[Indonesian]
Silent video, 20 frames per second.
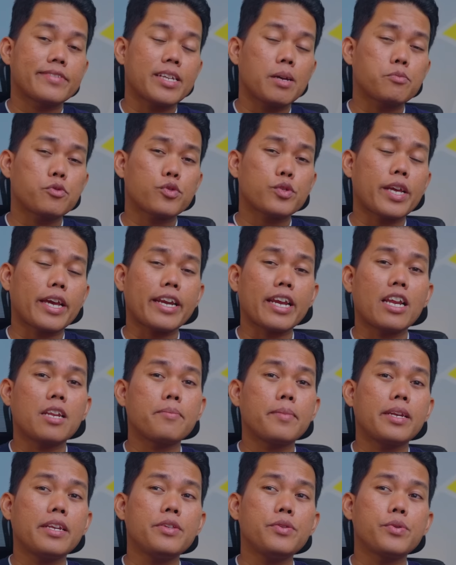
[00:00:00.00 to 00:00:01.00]
Samsung seri A5
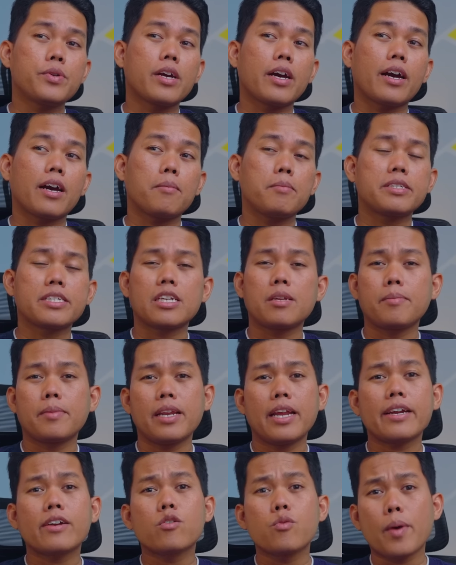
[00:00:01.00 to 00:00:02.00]
ini juga bisa
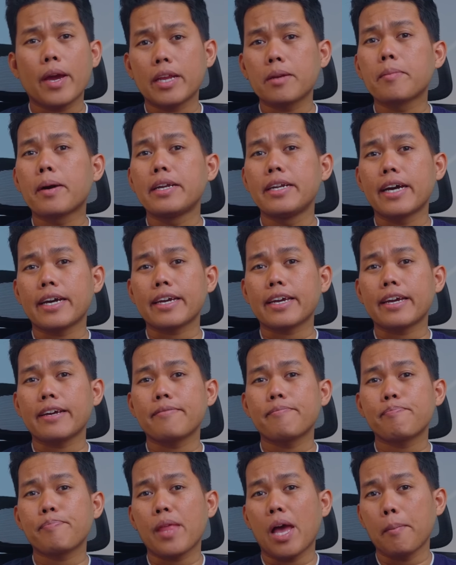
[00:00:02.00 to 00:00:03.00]
dibilang lumayan bandak ya.
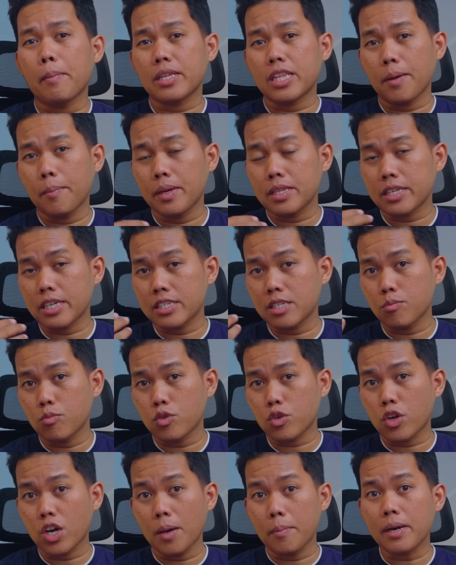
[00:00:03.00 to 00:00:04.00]
Amit-amit
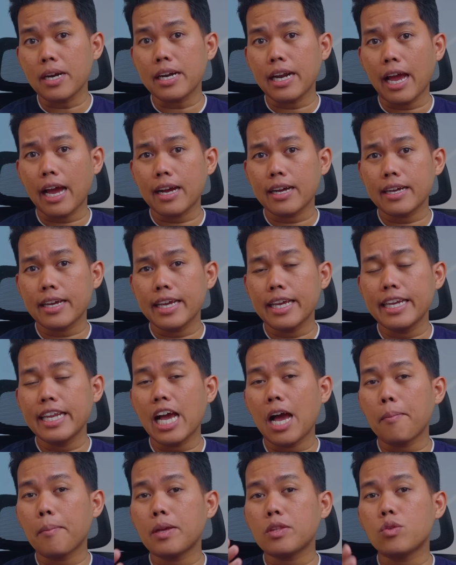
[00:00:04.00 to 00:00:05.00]
kecembur kolam renang, ini
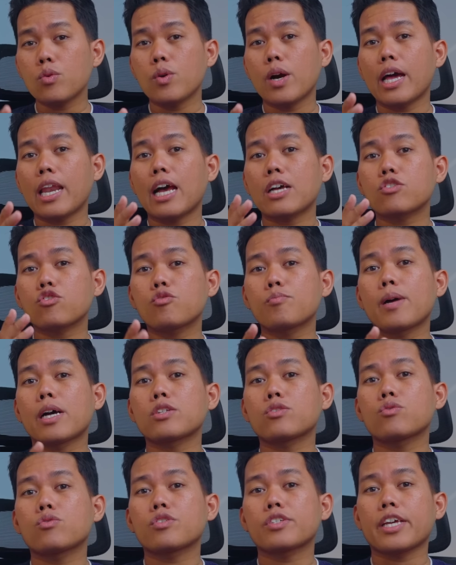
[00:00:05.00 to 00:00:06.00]
HP tuh nggak langsung
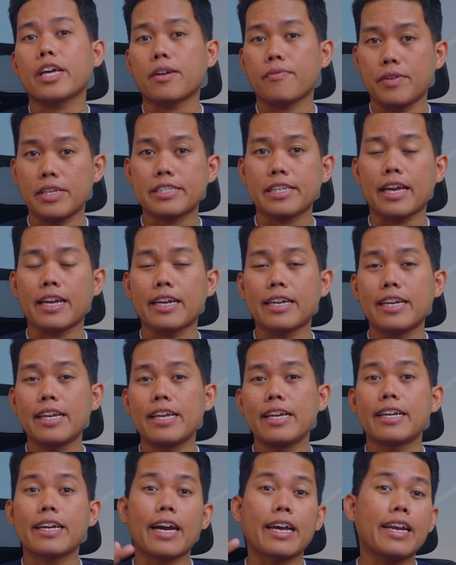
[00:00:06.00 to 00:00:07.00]
masuk servisan.
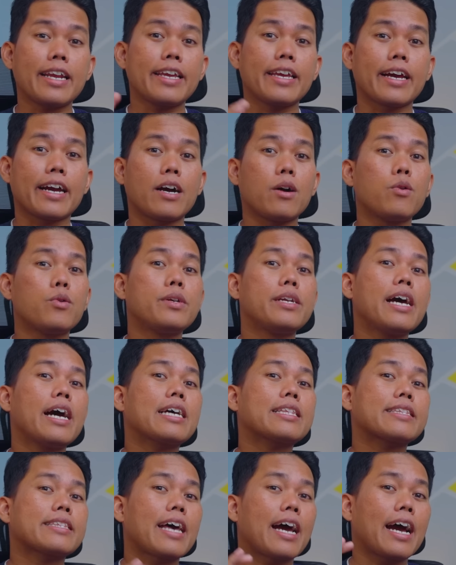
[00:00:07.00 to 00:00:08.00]
Karena ya
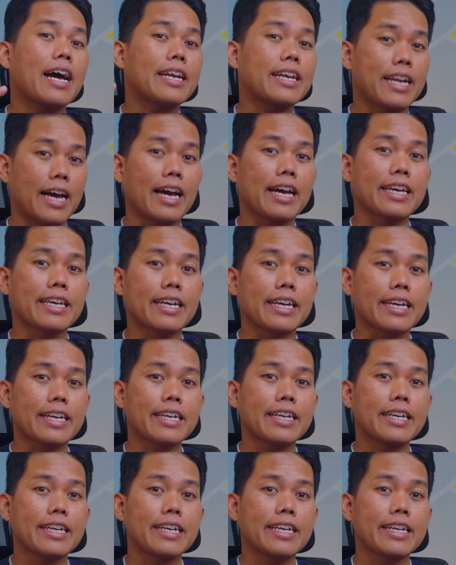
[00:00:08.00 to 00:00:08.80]
udah tahan air.